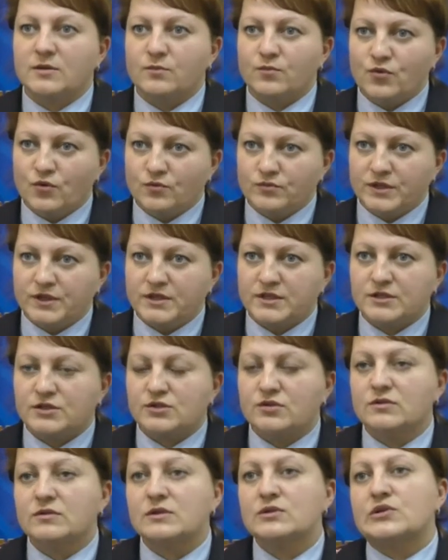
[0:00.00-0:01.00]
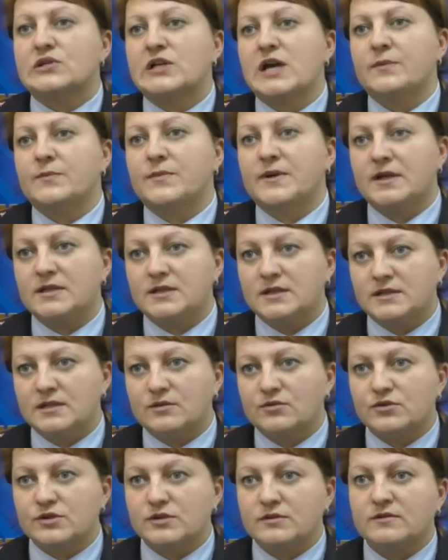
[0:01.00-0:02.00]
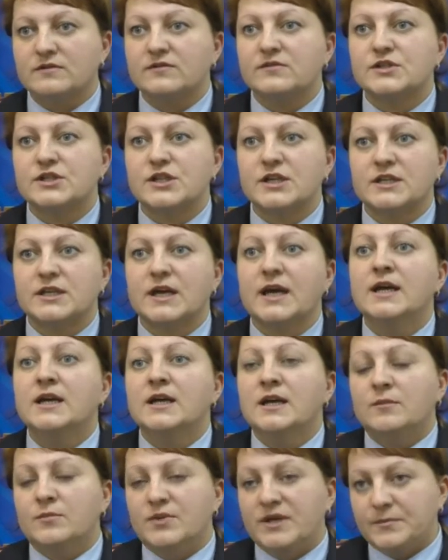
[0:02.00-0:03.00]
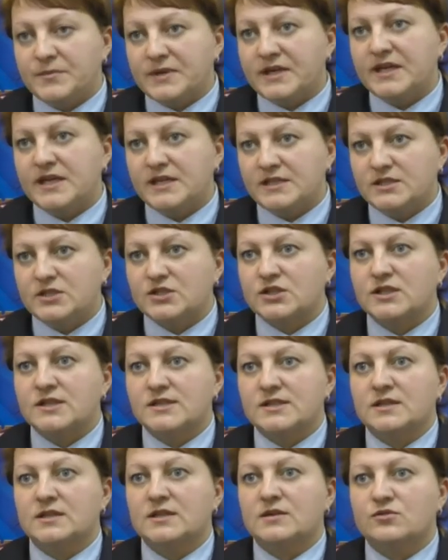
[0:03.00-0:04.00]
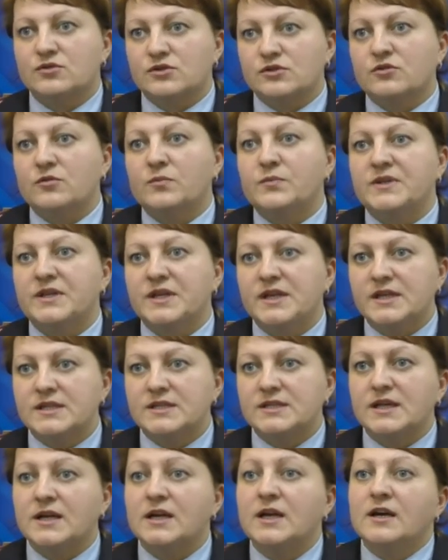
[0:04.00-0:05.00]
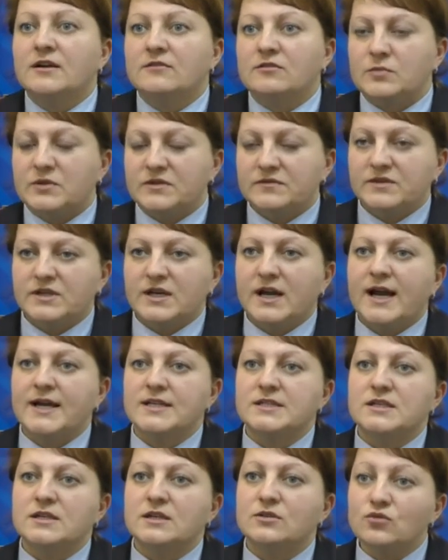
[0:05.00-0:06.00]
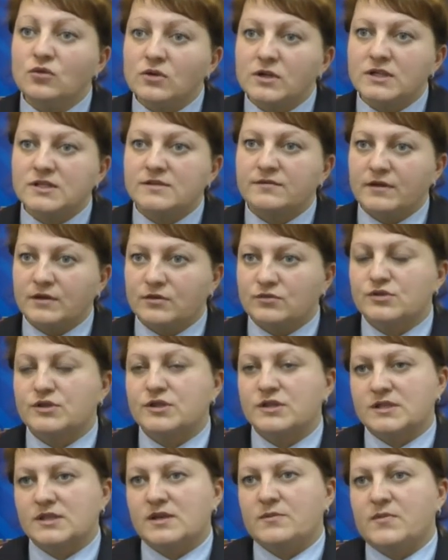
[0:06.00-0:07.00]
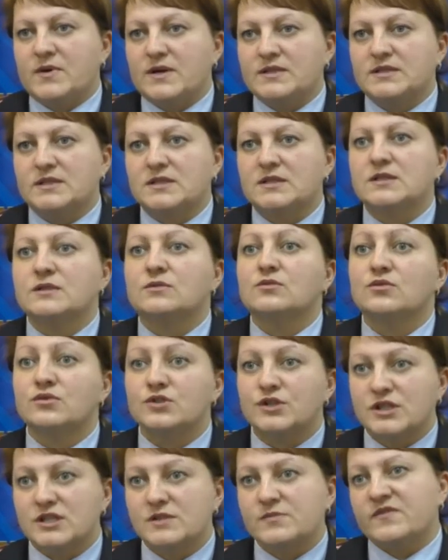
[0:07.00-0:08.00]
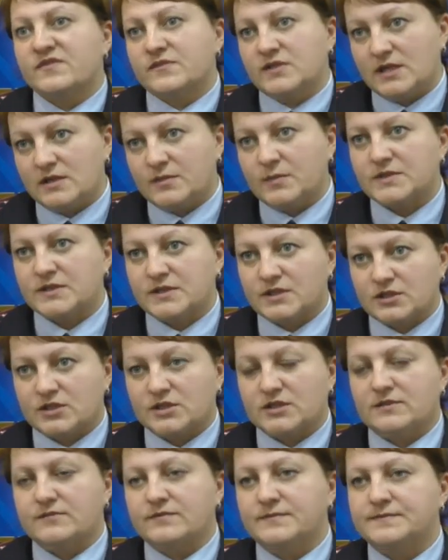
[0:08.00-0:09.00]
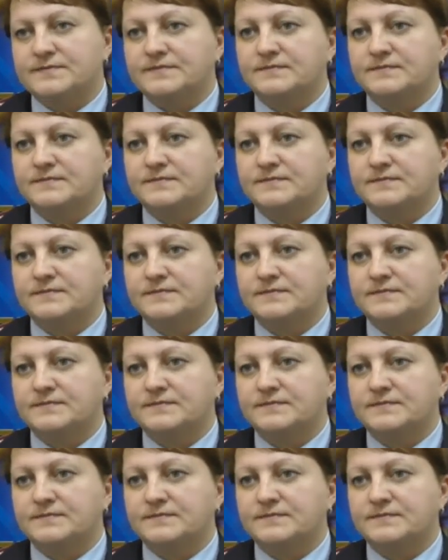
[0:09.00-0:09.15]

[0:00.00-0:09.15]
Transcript: Помните, что нарушая правила дорожного движения, при проезде железнодорожного переезда вы подвергаете не только свою жизнь опасности, но и жизнь всех пассажиров.